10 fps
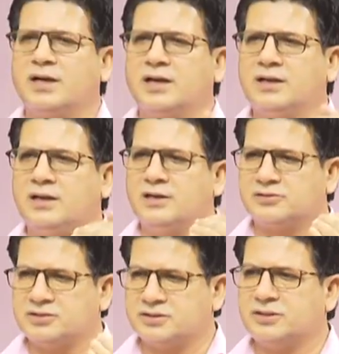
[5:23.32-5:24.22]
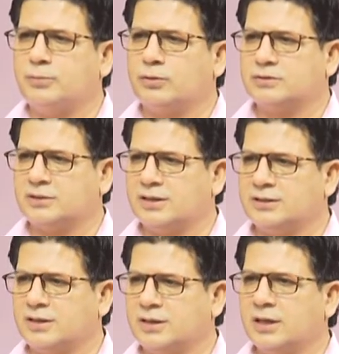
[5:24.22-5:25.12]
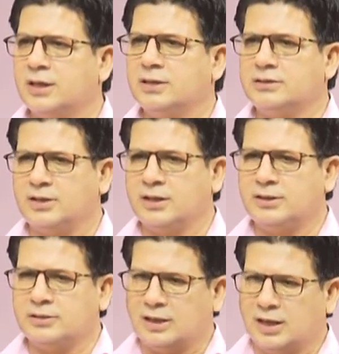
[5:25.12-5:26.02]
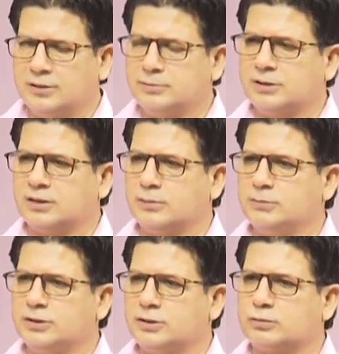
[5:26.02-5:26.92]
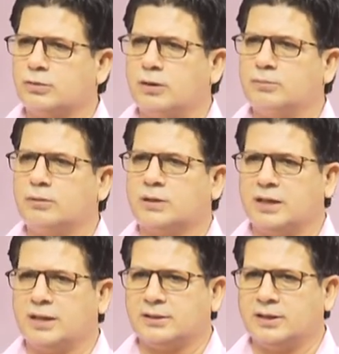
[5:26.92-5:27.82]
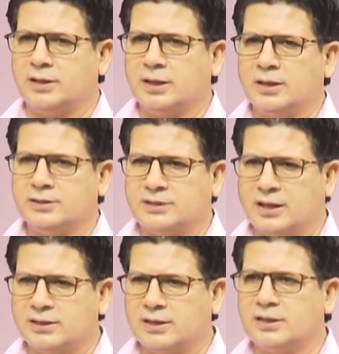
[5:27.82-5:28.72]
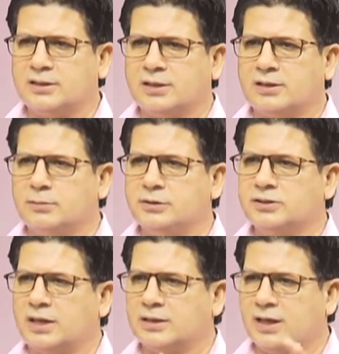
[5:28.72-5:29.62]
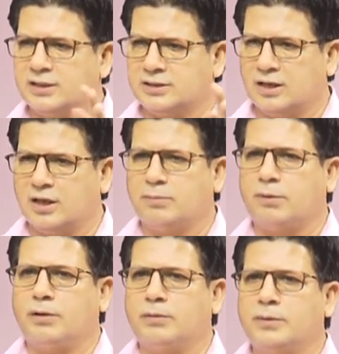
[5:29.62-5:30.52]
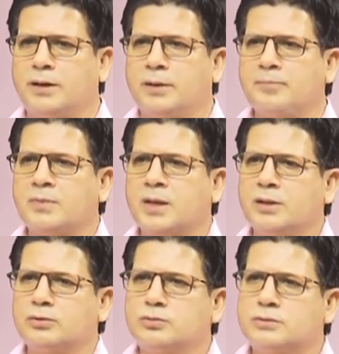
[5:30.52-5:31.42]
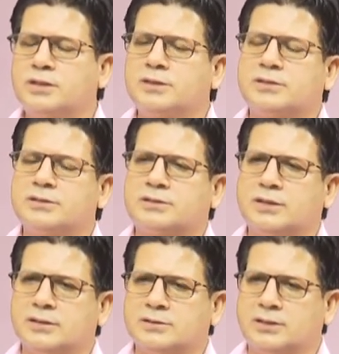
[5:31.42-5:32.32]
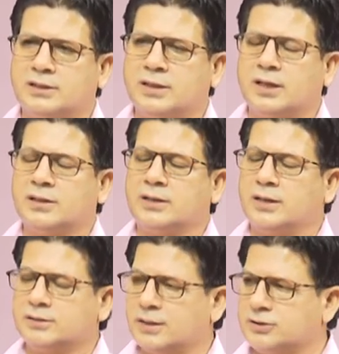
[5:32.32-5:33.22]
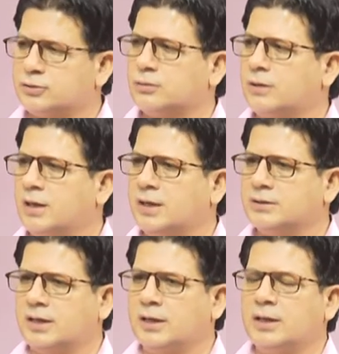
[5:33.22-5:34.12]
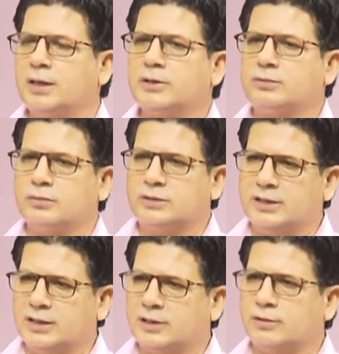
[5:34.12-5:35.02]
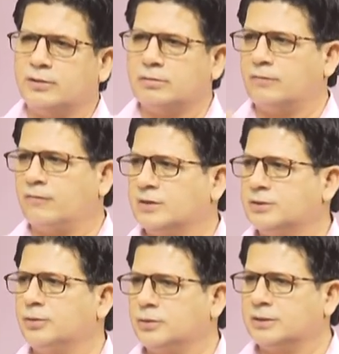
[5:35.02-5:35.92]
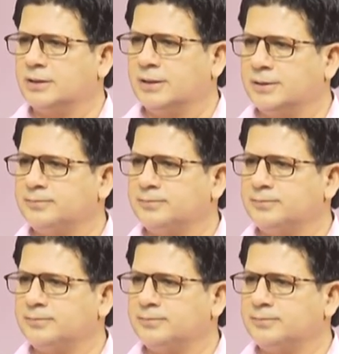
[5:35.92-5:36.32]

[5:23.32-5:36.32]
यहाँ इलिट्रेसी बहुत ज़्यादा है यानी तालीम की कमी जिसको हम लोग कहें कि जानकारी की कमी जानकारी के अभाव में दूसरी चीज़ के जी अज्ञानता जिसको कहा जाए तो ये एक वजह होती है